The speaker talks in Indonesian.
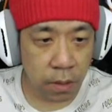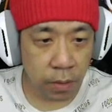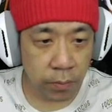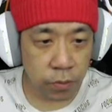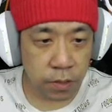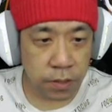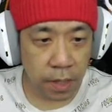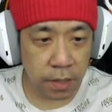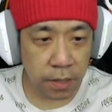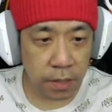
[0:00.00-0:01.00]
Ampuni
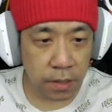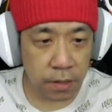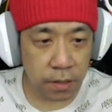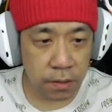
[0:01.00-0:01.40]
saya.